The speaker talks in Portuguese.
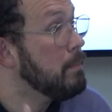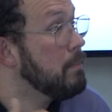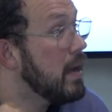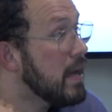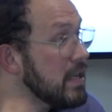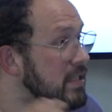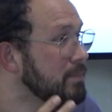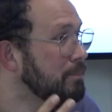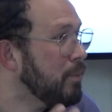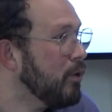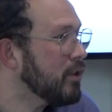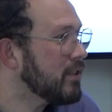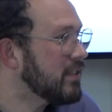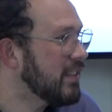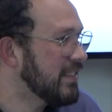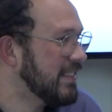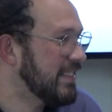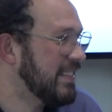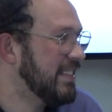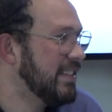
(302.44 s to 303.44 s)
mais
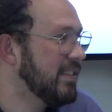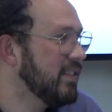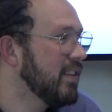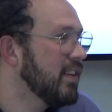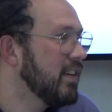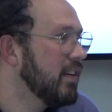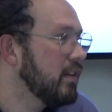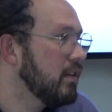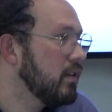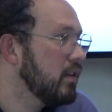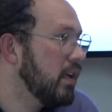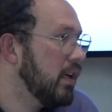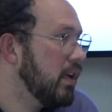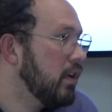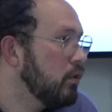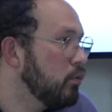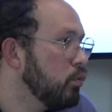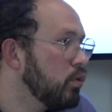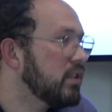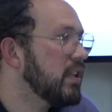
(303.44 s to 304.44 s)
importante
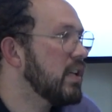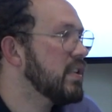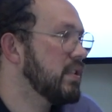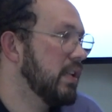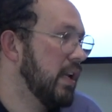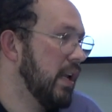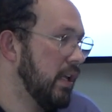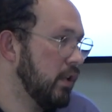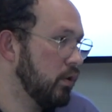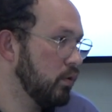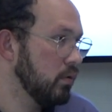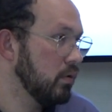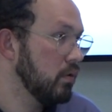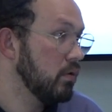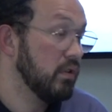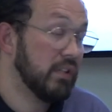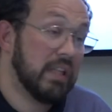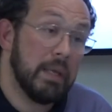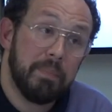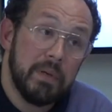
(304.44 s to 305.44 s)
né, do que está se lendo.
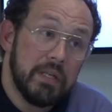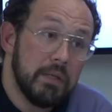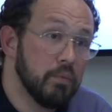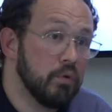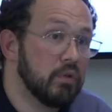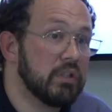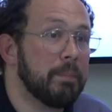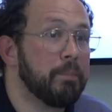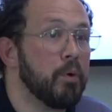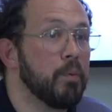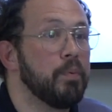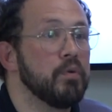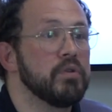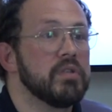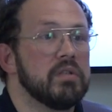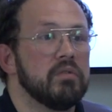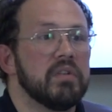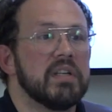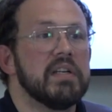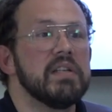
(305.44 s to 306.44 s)
Depende muito da
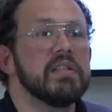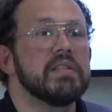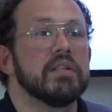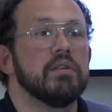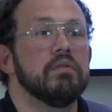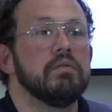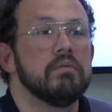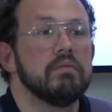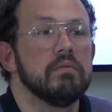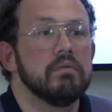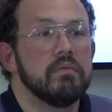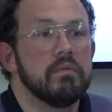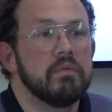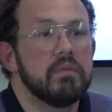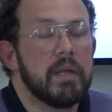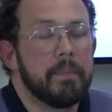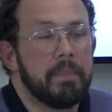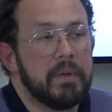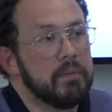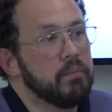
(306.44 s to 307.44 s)
proposição da canção.
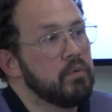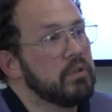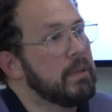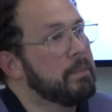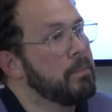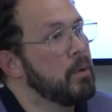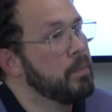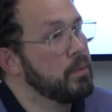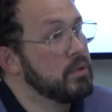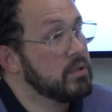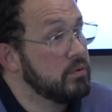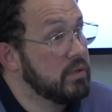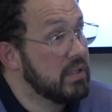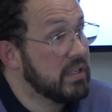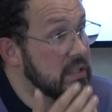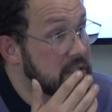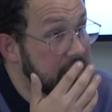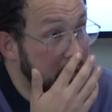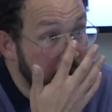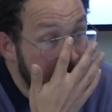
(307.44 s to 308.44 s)
Depende muito da proposição da
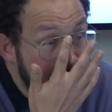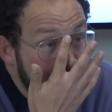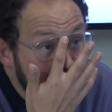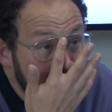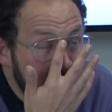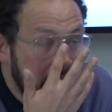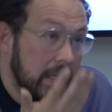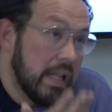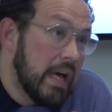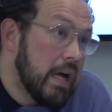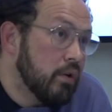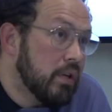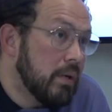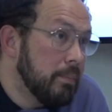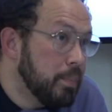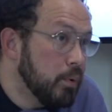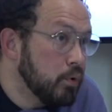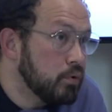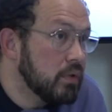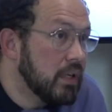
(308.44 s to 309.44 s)
canção. Claro que
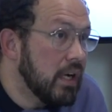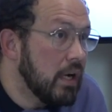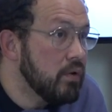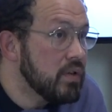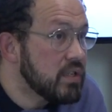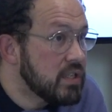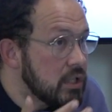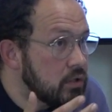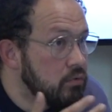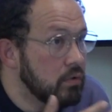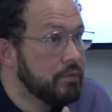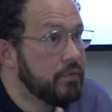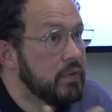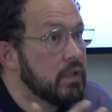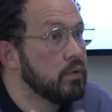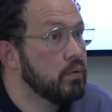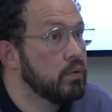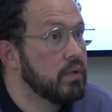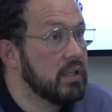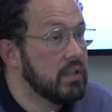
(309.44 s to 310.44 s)
em Portugal existe uma
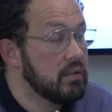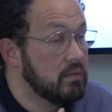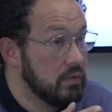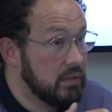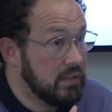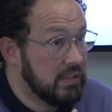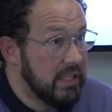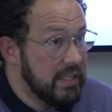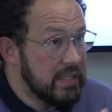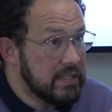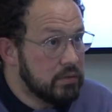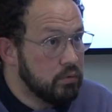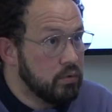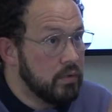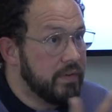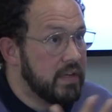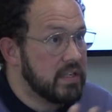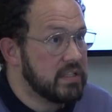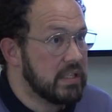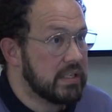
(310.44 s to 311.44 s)
figura desse
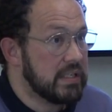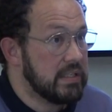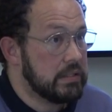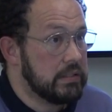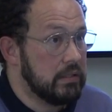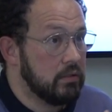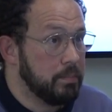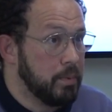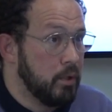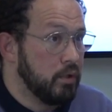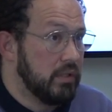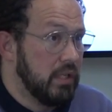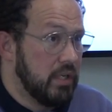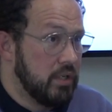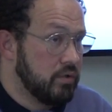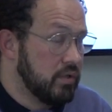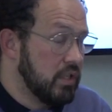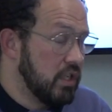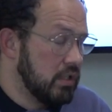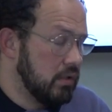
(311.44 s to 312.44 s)
universo da canção de
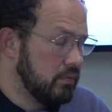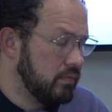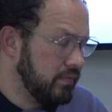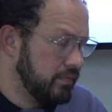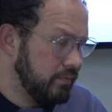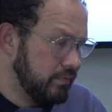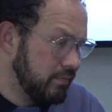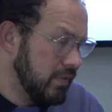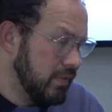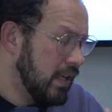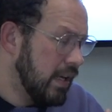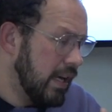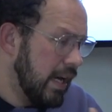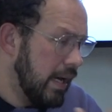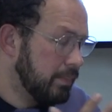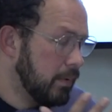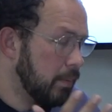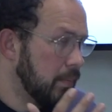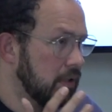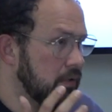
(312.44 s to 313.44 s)
protesto que a gente
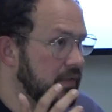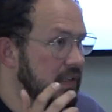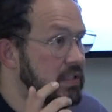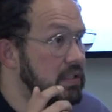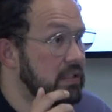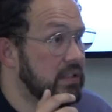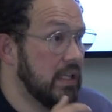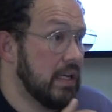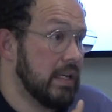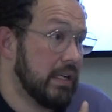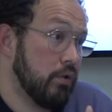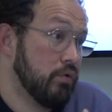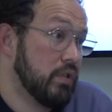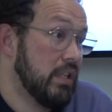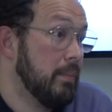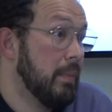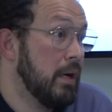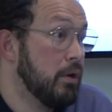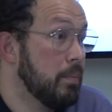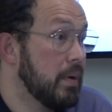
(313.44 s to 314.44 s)
rapidamente vai citar, que é o
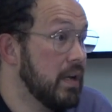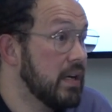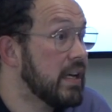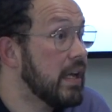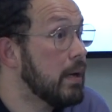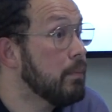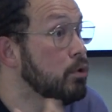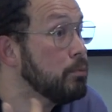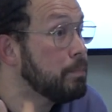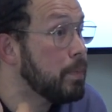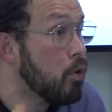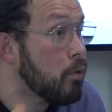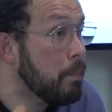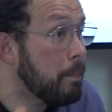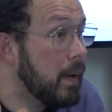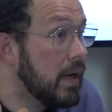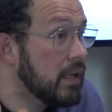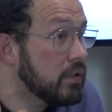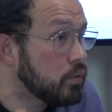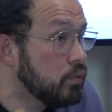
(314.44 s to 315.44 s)
Zé Mário Branco, que era muito
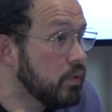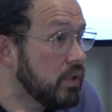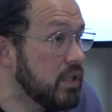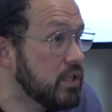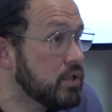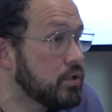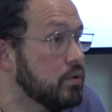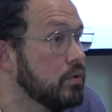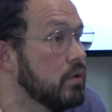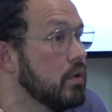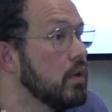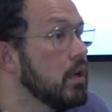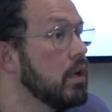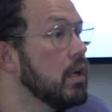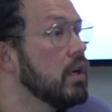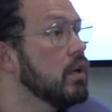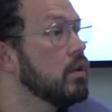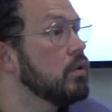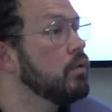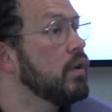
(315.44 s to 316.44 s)
preocupado com isso.
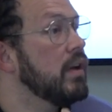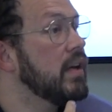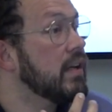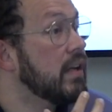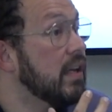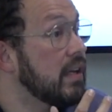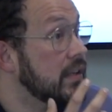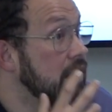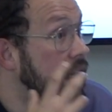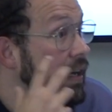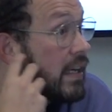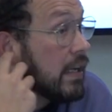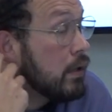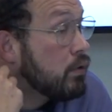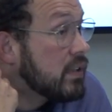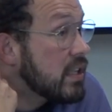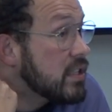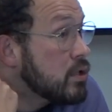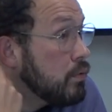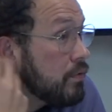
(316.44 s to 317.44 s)
Não é?
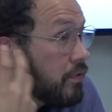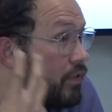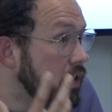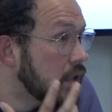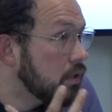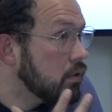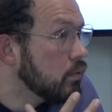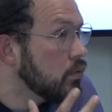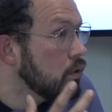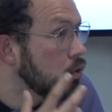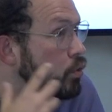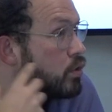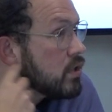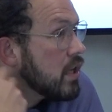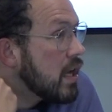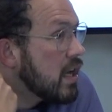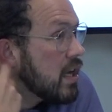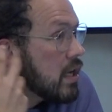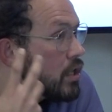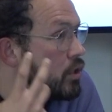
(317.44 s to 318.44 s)
Naquilo que está se ouvindo, os
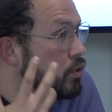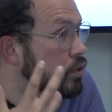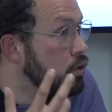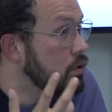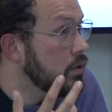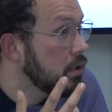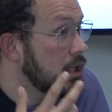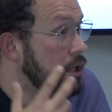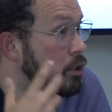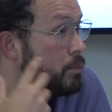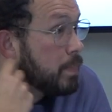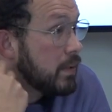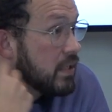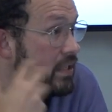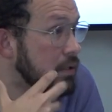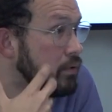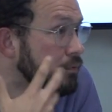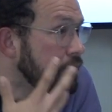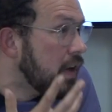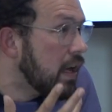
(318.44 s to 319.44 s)
arranjos, eles
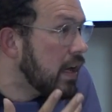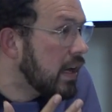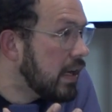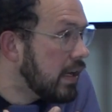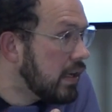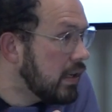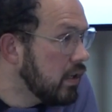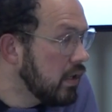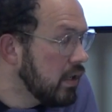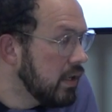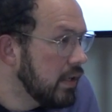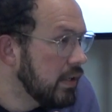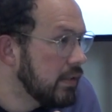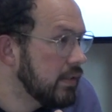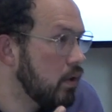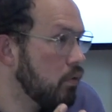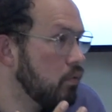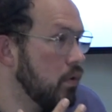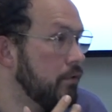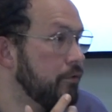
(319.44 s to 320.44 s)
precisam falar
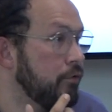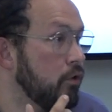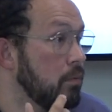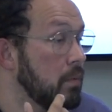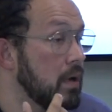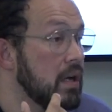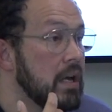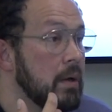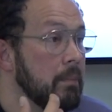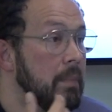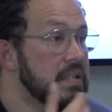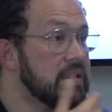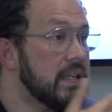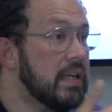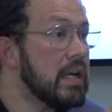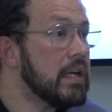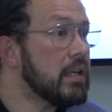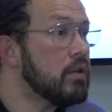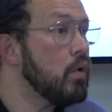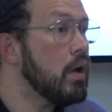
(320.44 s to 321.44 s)
de alguma forma. Mas
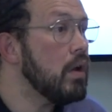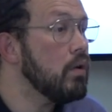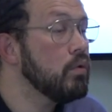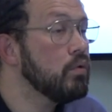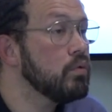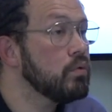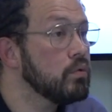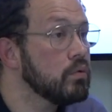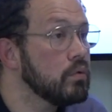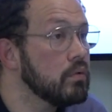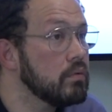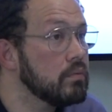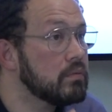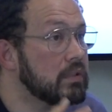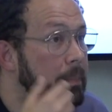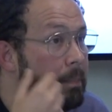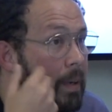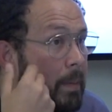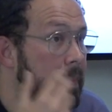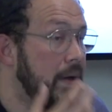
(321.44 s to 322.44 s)
será que o aluno
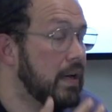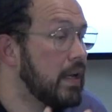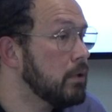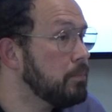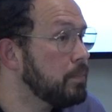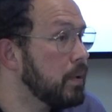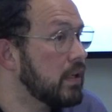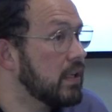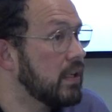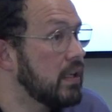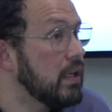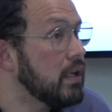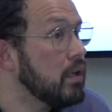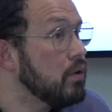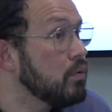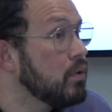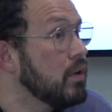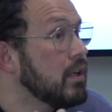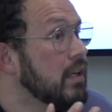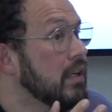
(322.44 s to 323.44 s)
está preparado para
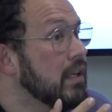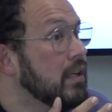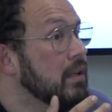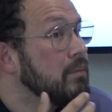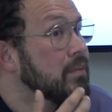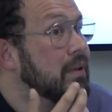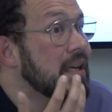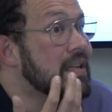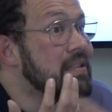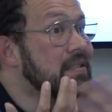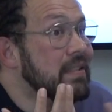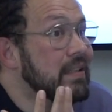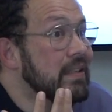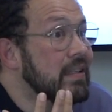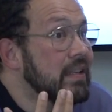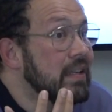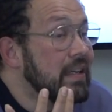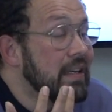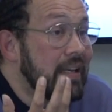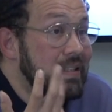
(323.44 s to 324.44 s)
aquilo? Quer
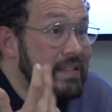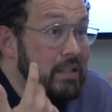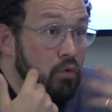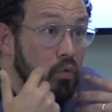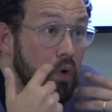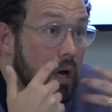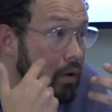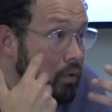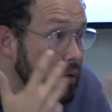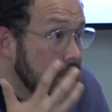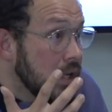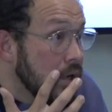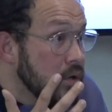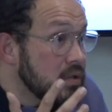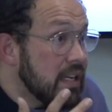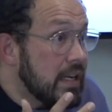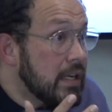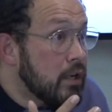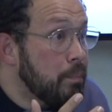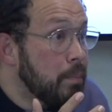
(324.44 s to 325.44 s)
dizer, quer dizer, o aluno não,
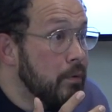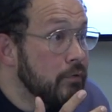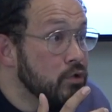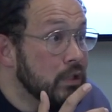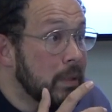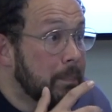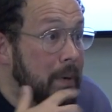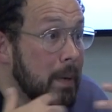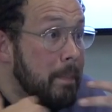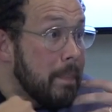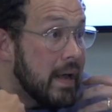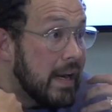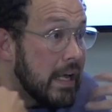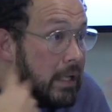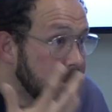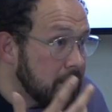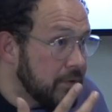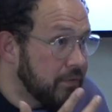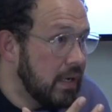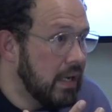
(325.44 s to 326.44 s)
será que o professor está
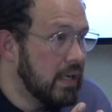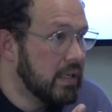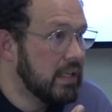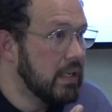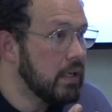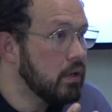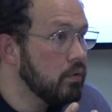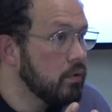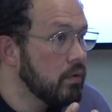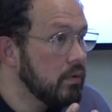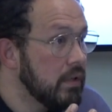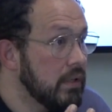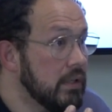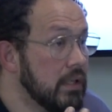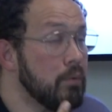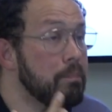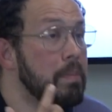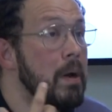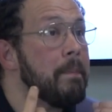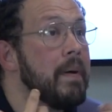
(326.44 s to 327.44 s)
preparado para falar aquilo?
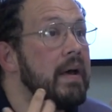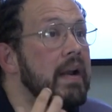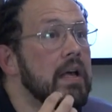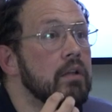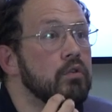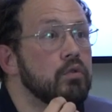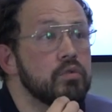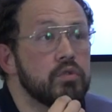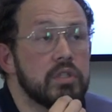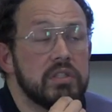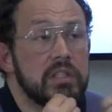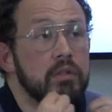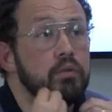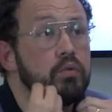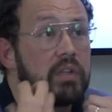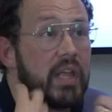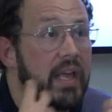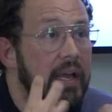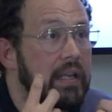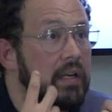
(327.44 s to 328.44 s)
Não preparado no
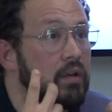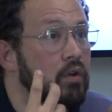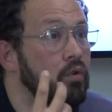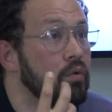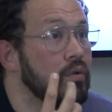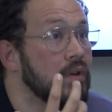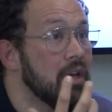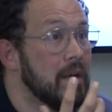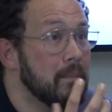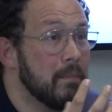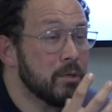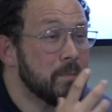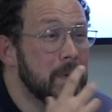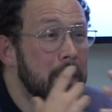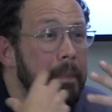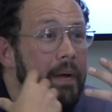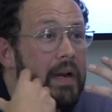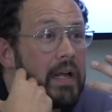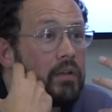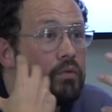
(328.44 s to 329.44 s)
sentido técnico, mas
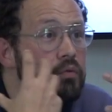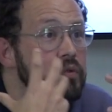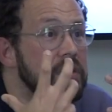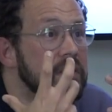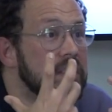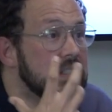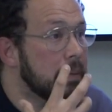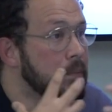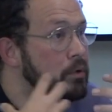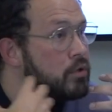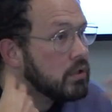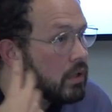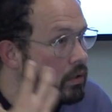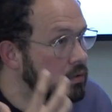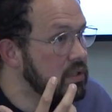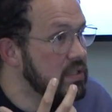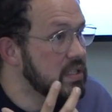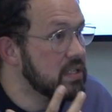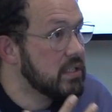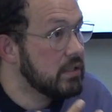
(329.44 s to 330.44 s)
preparado no sentido emocional
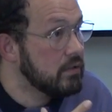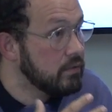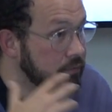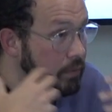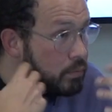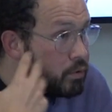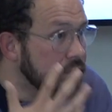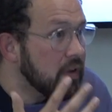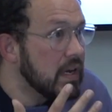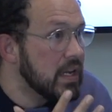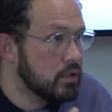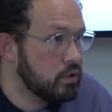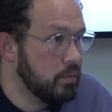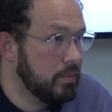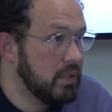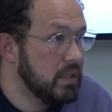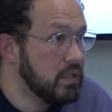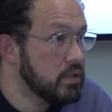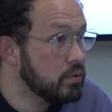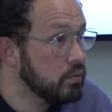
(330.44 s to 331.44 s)
de dizer assim, vamos falar
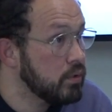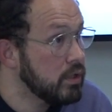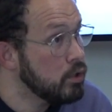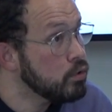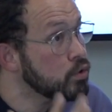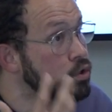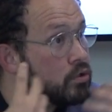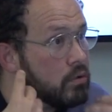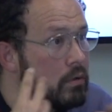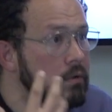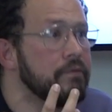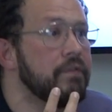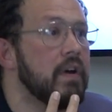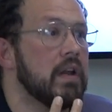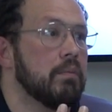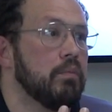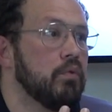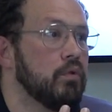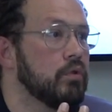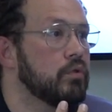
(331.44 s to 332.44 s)
sobre isso, e o som
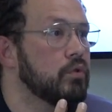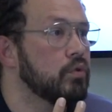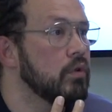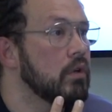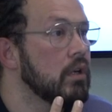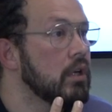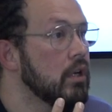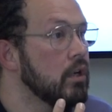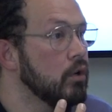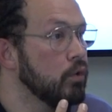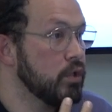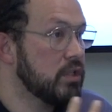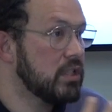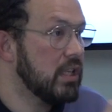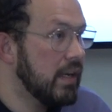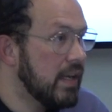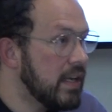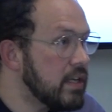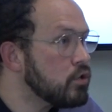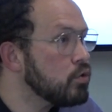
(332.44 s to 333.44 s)
fala muito. Os
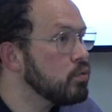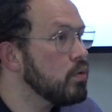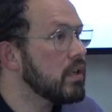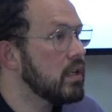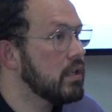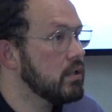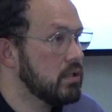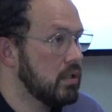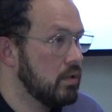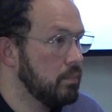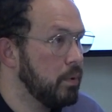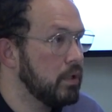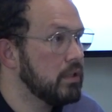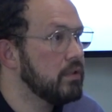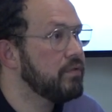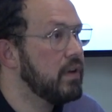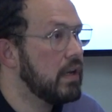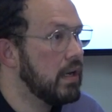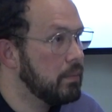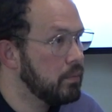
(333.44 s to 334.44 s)
silêncios na canção
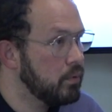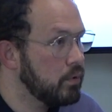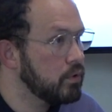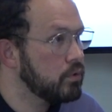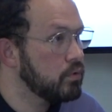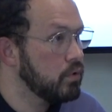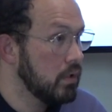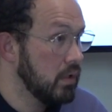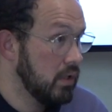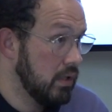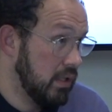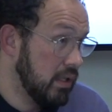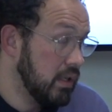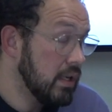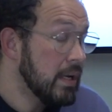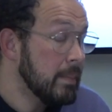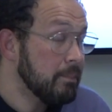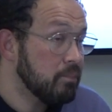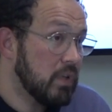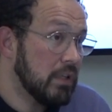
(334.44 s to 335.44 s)
podem falar muito. Né?
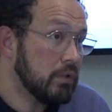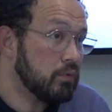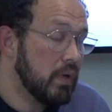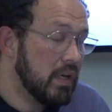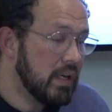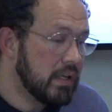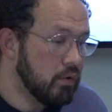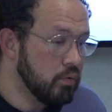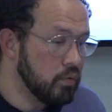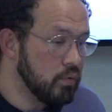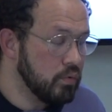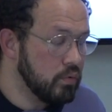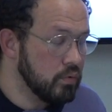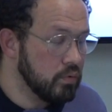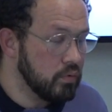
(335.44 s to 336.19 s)
Tanto é que o,